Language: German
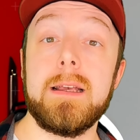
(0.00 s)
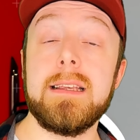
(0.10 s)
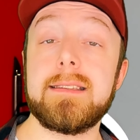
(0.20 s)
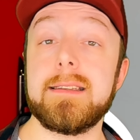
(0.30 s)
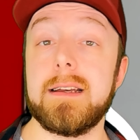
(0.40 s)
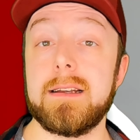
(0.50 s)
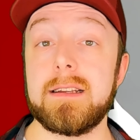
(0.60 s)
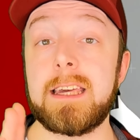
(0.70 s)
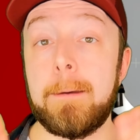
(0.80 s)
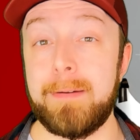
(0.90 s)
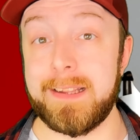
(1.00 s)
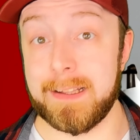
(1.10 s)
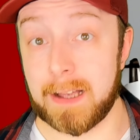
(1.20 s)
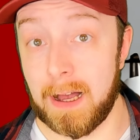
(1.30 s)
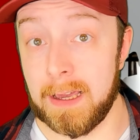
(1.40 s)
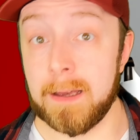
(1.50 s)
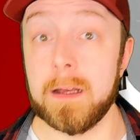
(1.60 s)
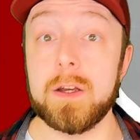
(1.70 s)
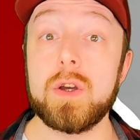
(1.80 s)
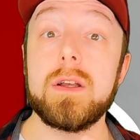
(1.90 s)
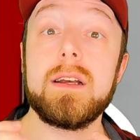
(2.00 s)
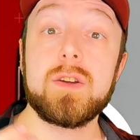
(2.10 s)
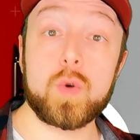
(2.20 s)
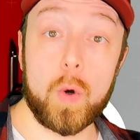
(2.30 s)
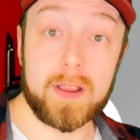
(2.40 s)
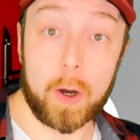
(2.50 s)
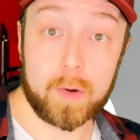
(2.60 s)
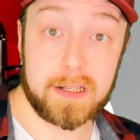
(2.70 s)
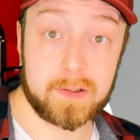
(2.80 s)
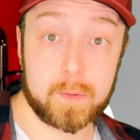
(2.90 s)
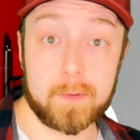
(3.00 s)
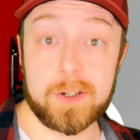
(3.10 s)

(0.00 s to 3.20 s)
ist GPT-3 gehört auch dazu.